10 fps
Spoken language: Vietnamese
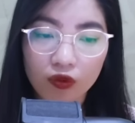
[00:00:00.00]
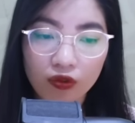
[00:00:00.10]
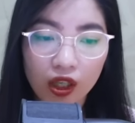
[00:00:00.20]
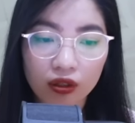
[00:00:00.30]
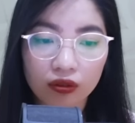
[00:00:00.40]

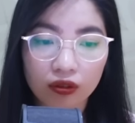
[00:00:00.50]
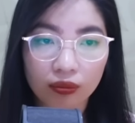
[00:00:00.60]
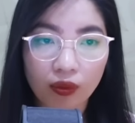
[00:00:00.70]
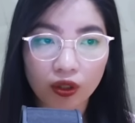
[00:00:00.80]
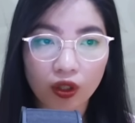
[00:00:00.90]
Vâng,
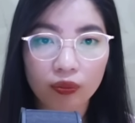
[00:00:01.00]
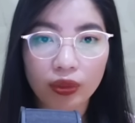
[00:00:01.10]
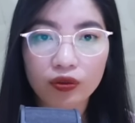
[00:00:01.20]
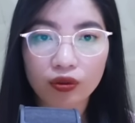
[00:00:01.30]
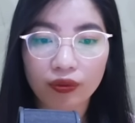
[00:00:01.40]
bọn con
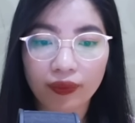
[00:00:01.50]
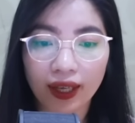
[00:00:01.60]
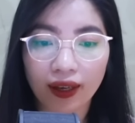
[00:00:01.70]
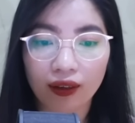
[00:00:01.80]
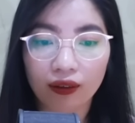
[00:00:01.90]
biết rồi
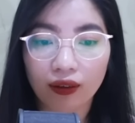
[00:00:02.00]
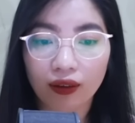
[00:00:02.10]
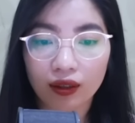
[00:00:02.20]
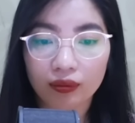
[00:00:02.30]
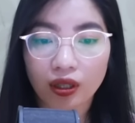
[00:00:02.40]
mẹ ạ.
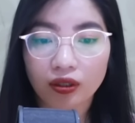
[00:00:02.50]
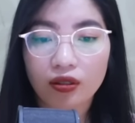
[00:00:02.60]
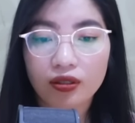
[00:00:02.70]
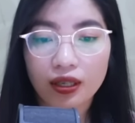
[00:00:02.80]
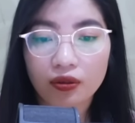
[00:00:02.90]
Bọn
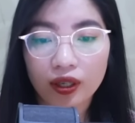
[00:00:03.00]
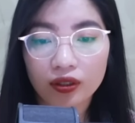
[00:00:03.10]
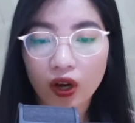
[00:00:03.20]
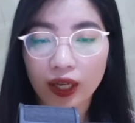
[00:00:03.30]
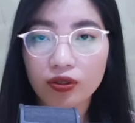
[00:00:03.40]
con sẽ
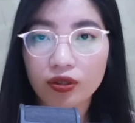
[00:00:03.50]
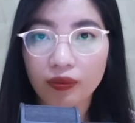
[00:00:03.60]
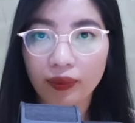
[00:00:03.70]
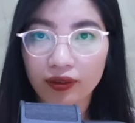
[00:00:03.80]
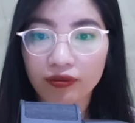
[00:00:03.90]
ngoan ngoãn
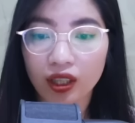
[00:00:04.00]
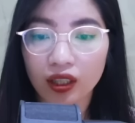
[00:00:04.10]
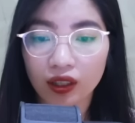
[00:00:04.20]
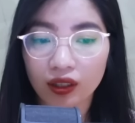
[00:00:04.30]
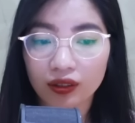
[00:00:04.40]
chờ mẹ
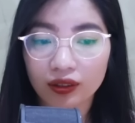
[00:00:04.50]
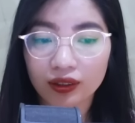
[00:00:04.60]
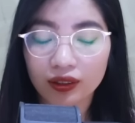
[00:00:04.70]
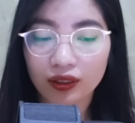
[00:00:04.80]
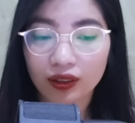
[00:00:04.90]
về.
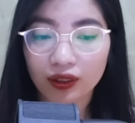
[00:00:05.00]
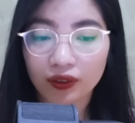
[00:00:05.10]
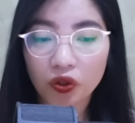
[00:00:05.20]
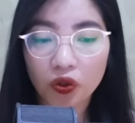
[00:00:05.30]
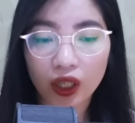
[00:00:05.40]

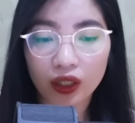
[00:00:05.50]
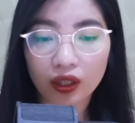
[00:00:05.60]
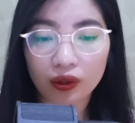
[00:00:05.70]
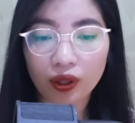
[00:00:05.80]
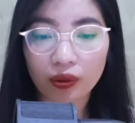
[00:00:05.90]
Cô gật
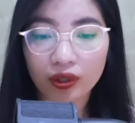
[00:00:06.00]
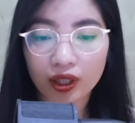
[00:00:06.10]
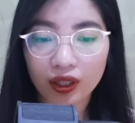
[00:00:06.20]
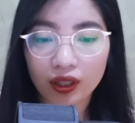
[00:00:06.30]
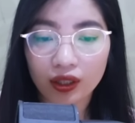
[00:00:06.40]
đầu đồng
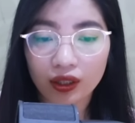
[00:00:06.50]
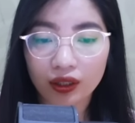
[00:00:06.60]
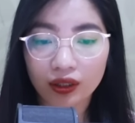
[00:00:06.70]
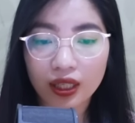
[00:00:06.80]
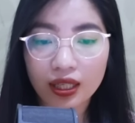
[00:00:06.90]
ý.
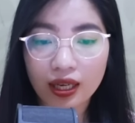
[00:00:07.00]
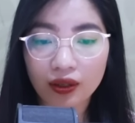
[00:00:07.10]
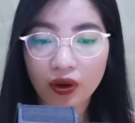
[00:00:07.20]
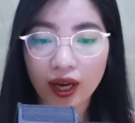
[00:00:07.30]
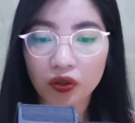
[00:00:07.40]
Đi ra
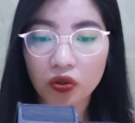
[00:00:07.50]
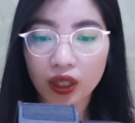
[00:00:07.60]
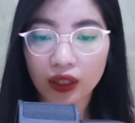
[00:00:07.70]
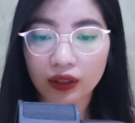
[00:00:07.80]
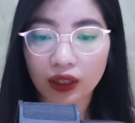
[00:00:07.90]
ngoài cô
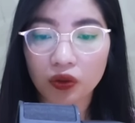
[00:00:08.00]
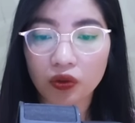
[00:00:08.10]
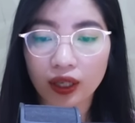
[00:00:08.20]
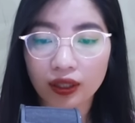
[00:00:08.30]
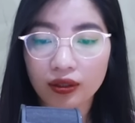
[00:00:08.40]
cẩn thận
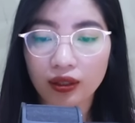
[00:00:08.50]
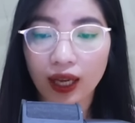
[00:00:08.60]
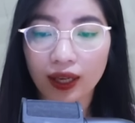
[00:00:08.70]
khóa cửa